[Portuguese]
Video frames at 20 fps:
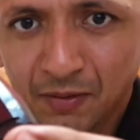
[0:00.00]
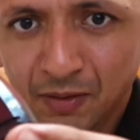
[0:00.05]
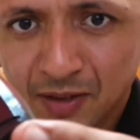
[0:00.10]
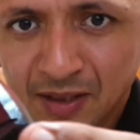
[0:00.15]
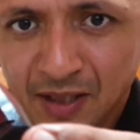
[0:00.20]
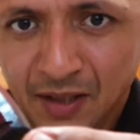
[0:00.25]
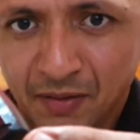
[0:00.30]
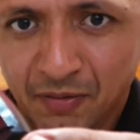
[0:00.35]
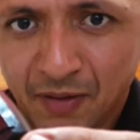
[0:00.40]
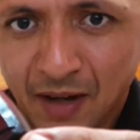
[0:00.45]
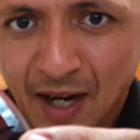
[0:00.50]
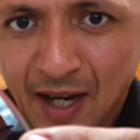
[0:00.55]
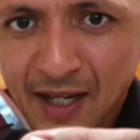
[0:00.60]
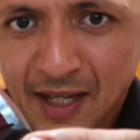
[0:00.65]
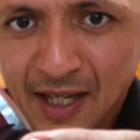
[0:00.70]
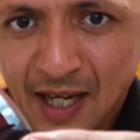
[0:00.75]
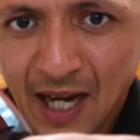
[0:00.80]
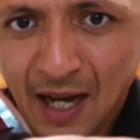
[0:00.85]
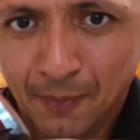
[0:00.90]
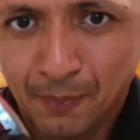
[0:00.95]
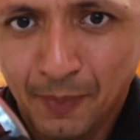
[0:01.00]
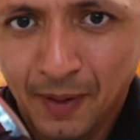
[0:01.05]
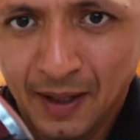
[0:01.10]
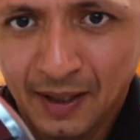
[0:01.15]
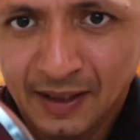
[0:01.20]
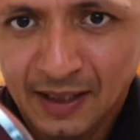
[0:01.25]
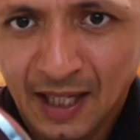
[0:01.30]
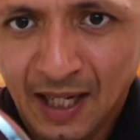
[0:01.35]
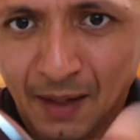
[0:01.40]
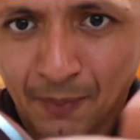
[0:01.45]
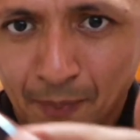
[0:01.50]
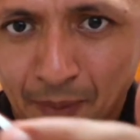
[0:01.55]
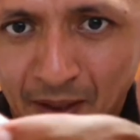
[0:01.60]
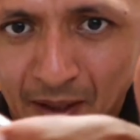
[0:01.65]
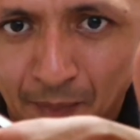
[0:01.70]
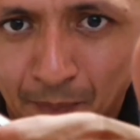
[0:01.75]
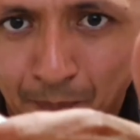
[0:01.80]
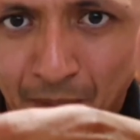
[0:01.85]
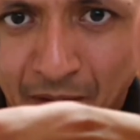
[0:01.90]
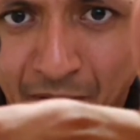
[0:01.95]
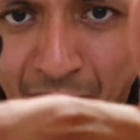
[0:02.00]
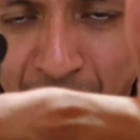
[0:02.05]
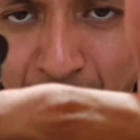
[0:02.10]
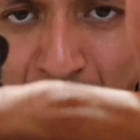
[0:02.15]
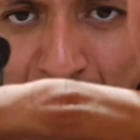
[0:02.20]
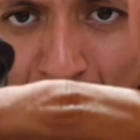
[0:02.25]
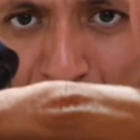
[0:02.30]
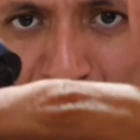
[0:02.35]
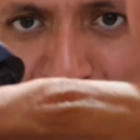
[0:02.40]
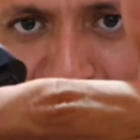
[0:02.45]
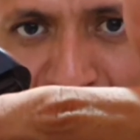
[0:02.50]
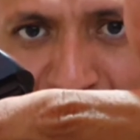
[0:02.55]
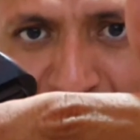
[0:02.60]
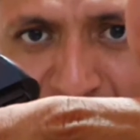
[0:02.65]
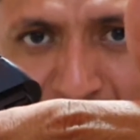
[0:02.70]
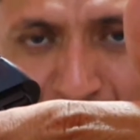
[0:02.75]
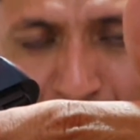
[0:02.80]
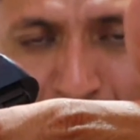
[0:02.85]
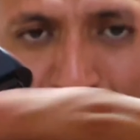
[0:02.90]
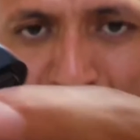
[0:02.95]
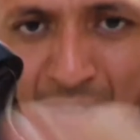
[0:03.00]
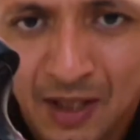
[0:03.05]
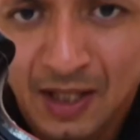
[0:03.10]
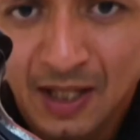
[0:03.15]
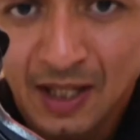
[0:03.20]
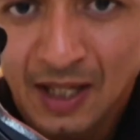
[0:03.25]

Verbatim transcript: você vai apertar para perfurar o cilindro.